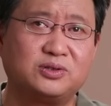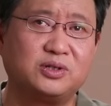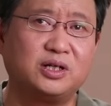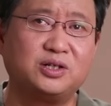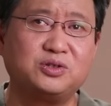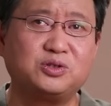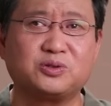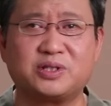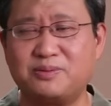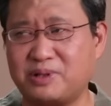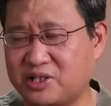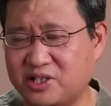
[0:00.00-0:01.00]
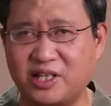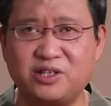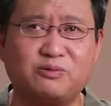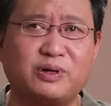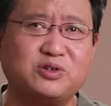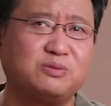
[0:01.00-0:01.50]
所以，俄军总参谋长之
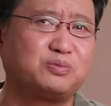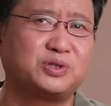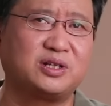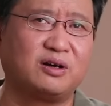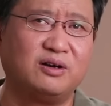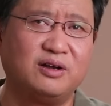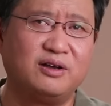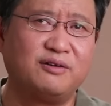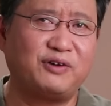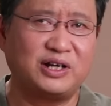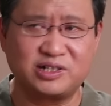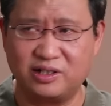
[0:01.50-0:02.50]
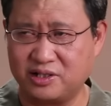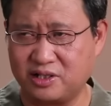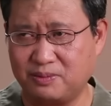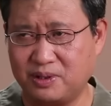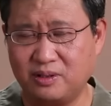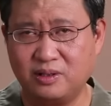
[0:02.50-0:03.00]
前就完全不知道发生了
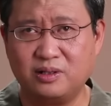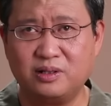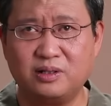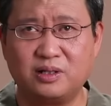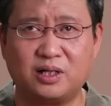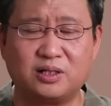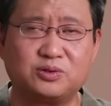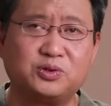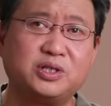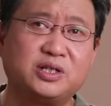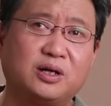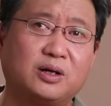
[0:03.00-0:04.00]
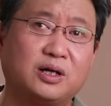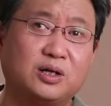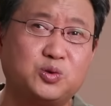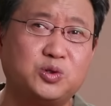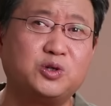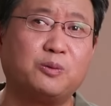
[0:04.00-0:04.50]
什么啊，所以呢，
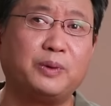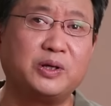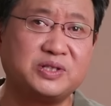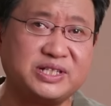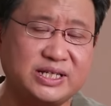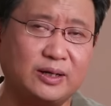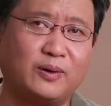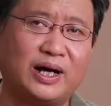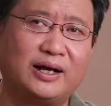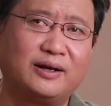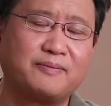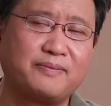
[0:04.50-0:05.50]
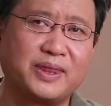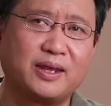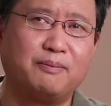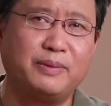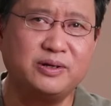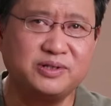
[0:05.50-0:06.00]
俄军就没有计划了，
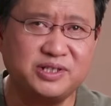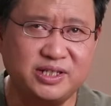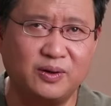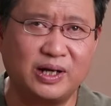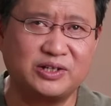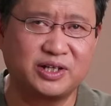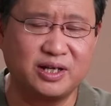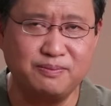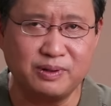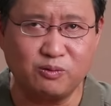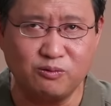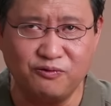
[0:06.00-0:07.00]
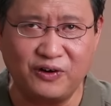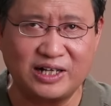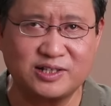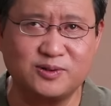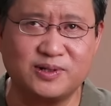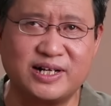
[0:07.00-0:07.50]
没有计划就根本无
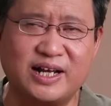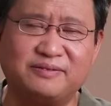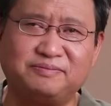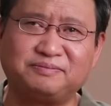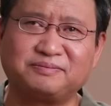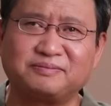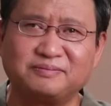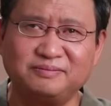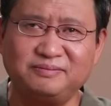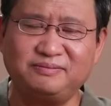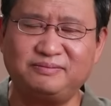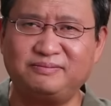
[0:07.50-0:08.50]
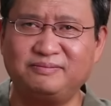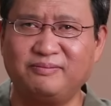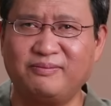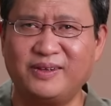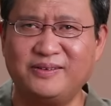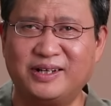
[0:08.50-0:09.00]
法作战，
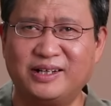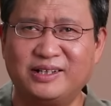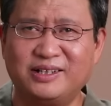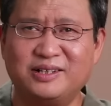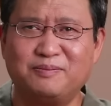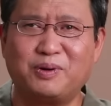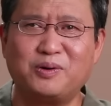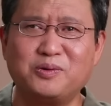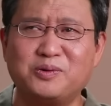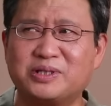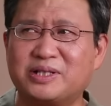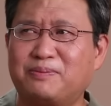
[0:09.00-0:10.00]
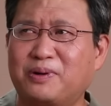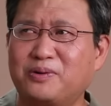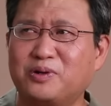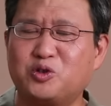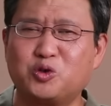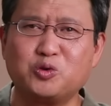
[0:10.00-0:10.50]
对吧？包
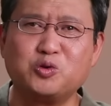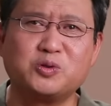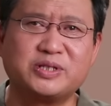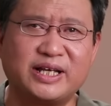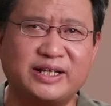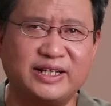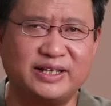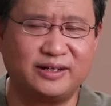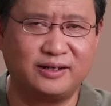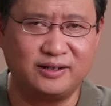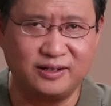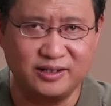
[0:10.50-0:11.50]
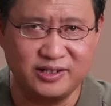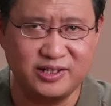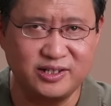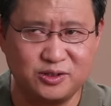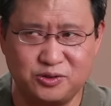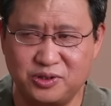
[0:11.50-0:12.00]
括中共在内的俄
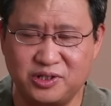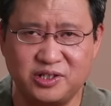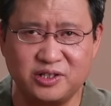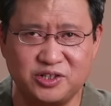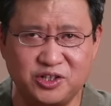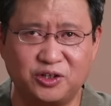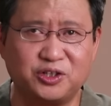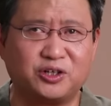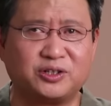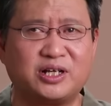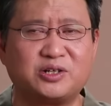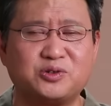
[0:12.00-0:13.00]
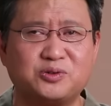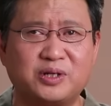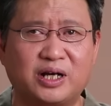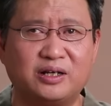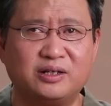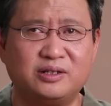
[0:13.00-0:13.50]
式军事教条当中
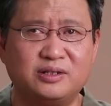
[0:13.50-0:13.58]
啊，